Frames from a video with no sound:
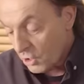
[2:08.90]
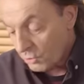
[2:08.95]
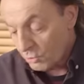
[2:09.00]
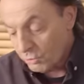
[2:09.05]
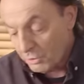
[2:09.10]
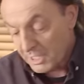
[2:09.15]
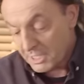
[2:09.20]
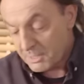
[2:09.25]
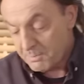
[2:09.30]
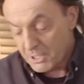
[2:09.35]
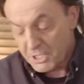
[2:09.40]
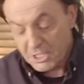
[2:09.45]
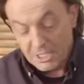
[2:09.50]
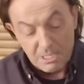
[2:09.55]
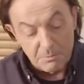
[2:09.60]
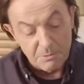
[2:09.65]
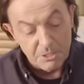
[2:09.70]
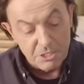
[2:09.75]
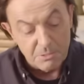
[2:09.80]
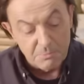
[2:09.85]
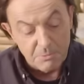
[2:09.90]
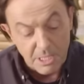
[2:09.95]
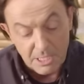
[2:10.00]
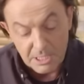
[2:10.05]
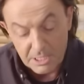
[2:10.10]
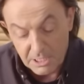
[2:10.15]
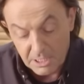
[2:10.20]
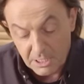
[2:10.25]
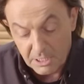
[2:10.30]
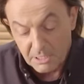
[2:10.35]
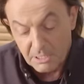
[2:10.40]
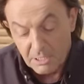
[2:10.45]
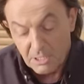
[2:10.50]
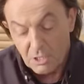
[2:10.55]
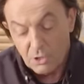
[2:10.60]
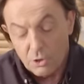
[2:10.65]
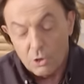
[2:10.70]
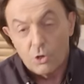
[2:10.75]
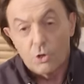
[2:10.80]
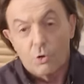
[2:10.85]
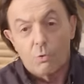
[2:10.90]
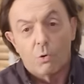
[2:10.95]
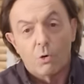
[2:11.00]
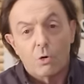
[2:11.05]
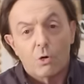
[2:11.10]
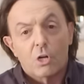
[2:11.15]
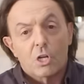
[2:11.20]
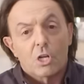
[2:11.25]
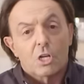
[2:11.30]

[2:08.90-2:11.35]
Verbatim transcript: Tu na smażenia będziemy mieli około